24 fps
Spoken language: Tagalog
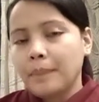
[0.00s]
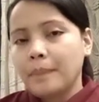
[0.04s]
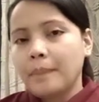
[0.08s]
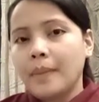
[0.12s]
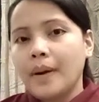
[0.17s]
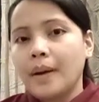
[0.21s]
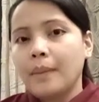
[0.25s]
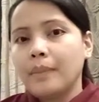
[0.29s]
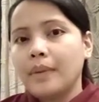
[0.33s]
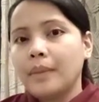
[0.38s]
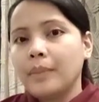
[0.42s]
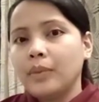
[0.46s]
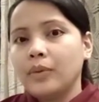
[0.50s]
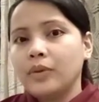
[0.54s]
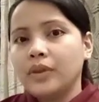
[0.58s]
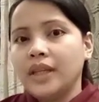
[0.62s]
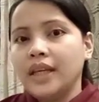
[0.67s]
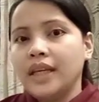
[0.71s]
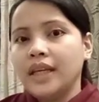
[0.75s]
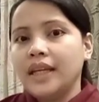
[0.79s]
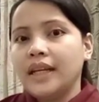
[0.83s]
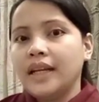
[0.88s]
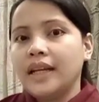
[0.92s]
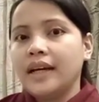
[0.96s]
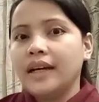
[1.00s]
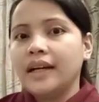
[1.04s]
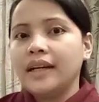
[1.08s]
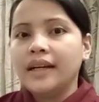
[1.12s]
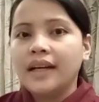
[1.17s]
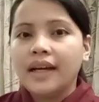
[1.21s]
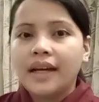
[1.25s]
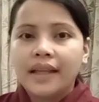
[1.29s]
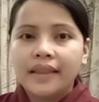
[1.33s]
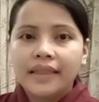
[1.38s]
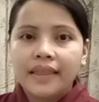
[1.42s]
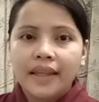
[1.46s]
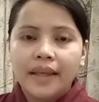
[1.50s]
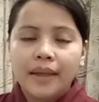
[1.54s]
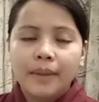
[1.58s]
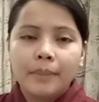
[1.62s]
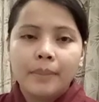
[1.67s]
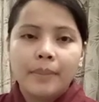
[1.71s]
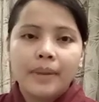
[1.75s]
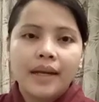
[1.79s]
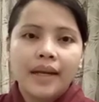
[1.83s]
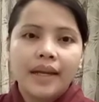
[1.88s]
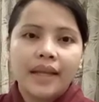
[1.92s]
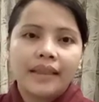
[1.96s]
pangpaputi ng
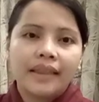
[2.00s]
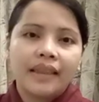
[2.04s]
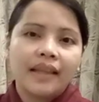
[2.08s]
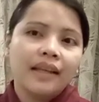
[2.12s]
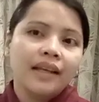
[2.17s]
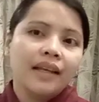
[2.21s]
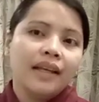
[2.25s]
ating balat.